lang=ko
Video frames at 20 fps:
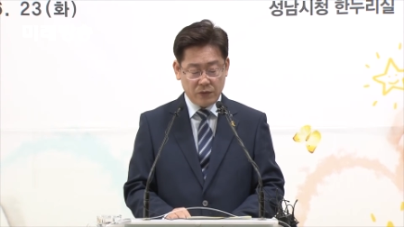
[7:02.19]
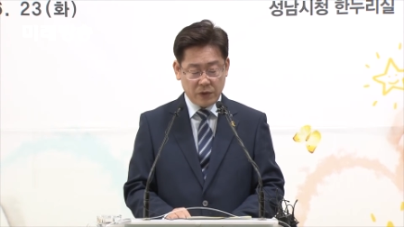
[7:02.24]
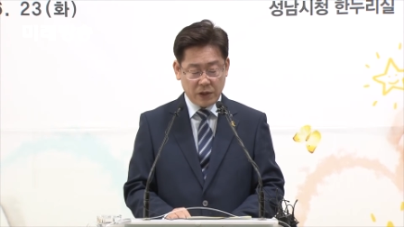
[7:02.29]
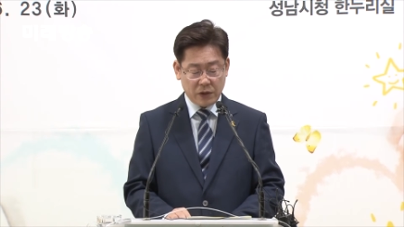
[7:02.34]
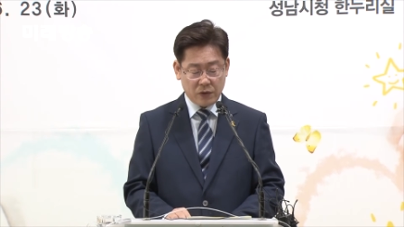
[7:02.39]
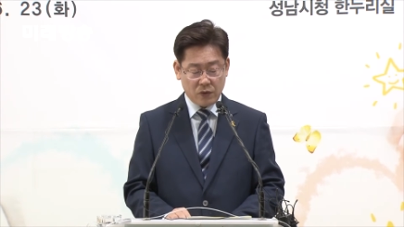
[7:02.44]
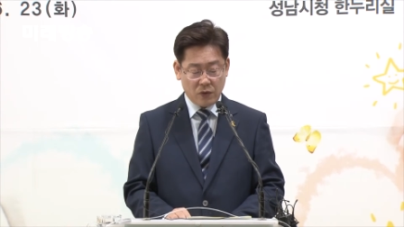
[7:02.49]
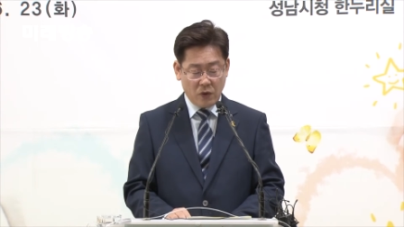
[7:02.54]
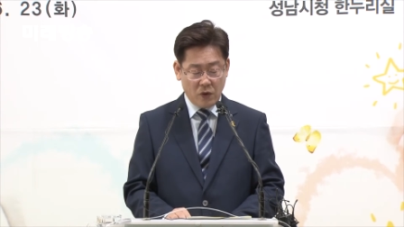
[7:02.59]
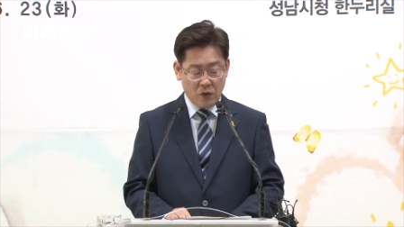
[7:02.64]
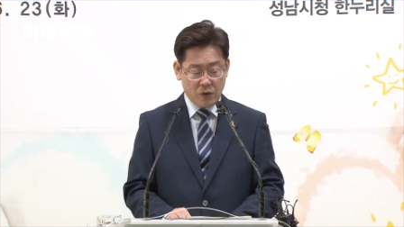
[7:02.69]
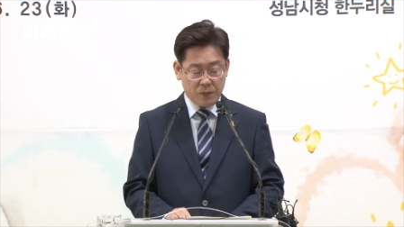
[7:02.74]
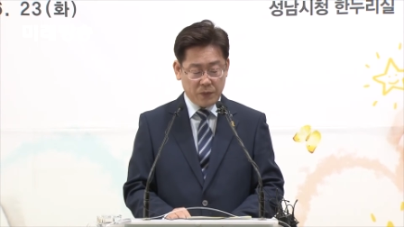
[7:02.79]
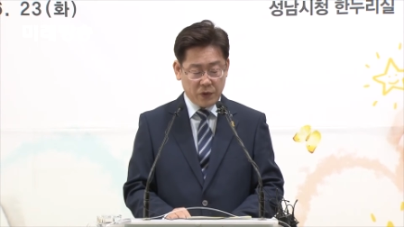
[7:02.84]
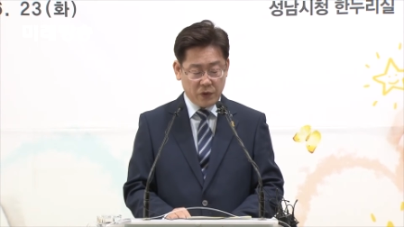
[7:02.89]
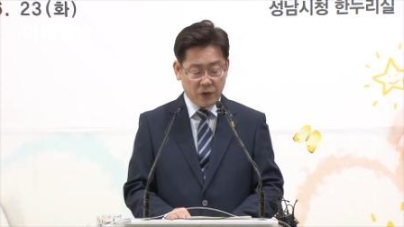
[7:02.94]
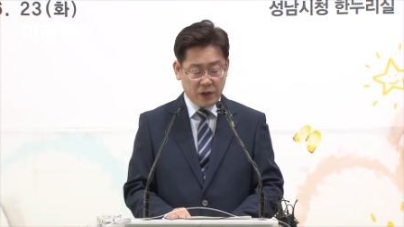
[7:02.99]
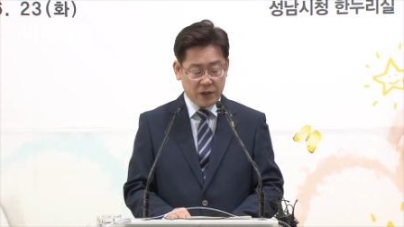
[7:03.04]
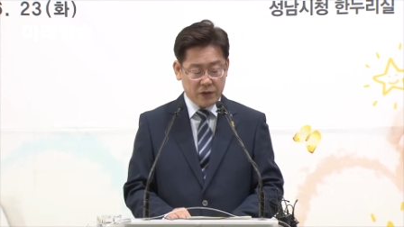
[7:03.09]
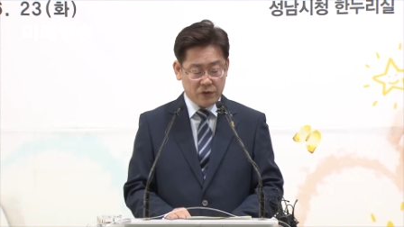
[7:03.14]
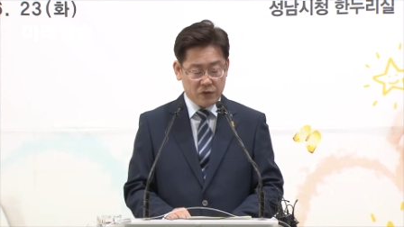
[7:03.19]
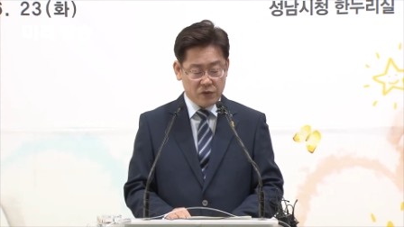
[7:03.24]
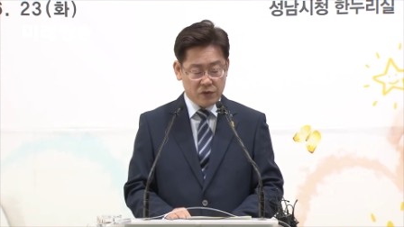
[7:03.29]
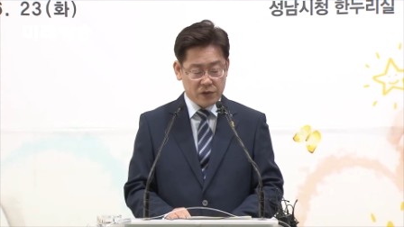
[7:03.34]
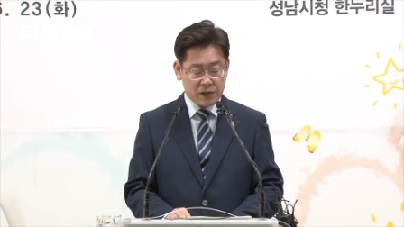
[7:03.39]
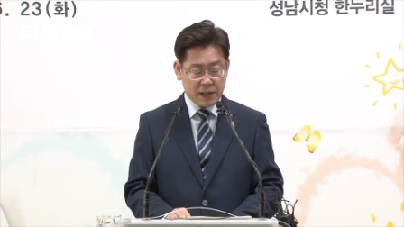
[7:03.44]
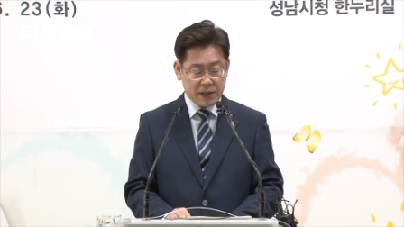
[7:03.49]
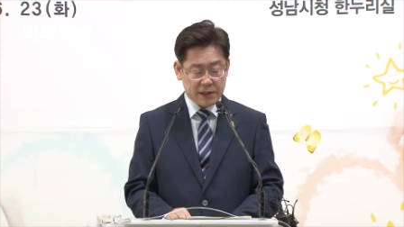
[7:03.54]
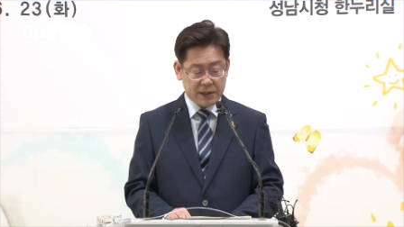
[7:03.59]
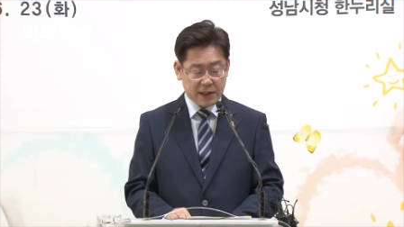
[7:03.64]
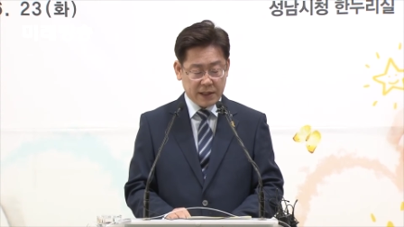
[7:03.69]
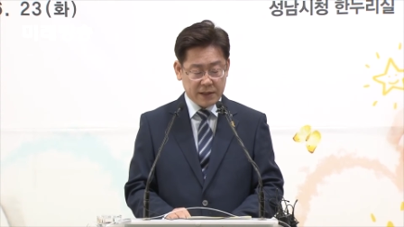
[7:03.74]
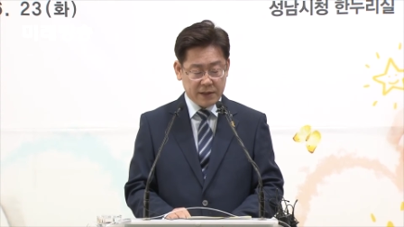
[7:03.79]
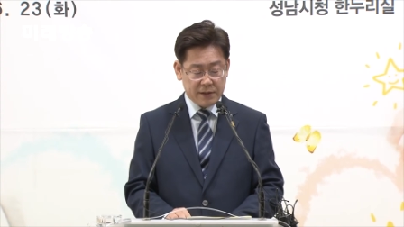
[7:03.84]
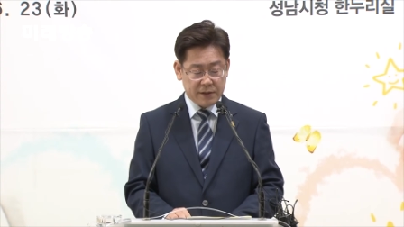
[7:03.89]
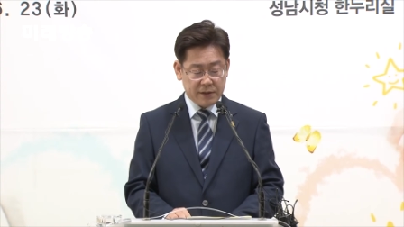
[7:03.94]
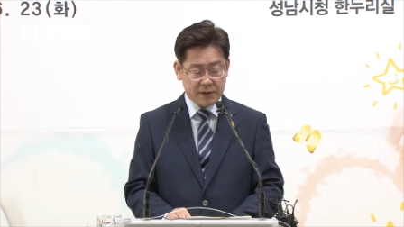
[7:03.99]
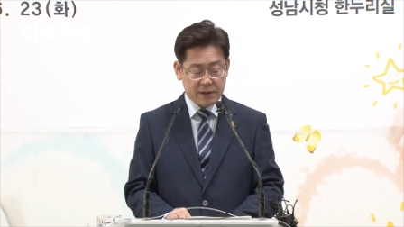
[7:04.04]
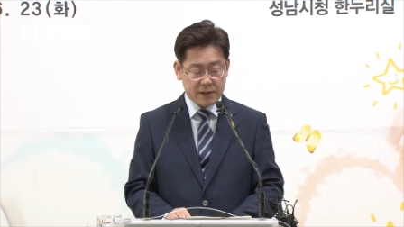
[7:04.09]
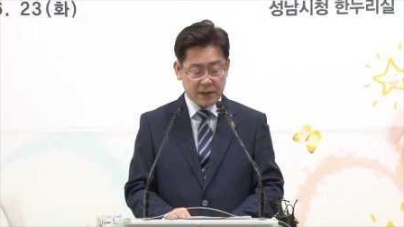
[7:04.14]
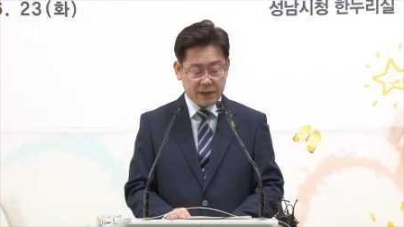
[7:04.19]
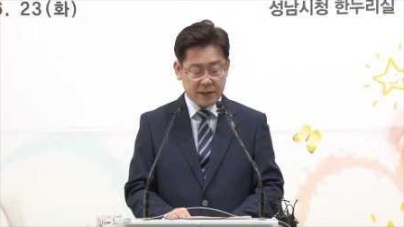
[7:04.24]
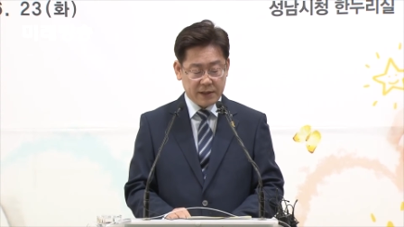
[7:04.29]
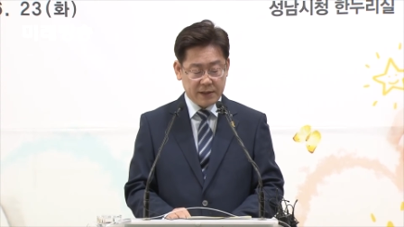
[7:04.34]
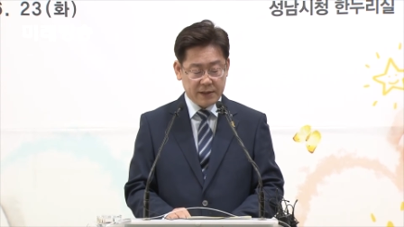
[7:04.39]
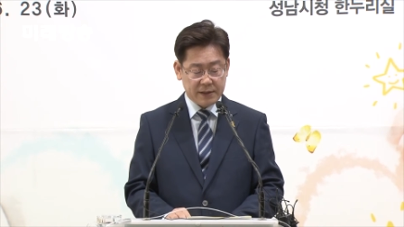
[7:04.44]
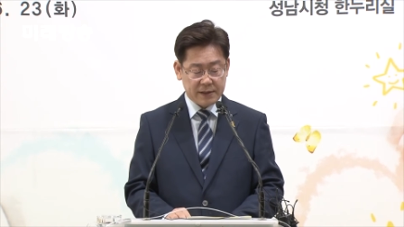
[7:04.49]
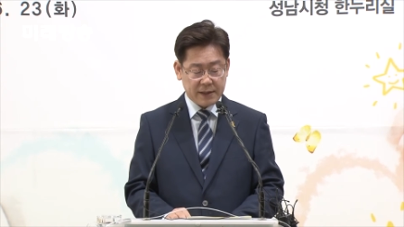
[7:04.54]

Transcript: 위해 꼭 필요한 출산 장려 정책인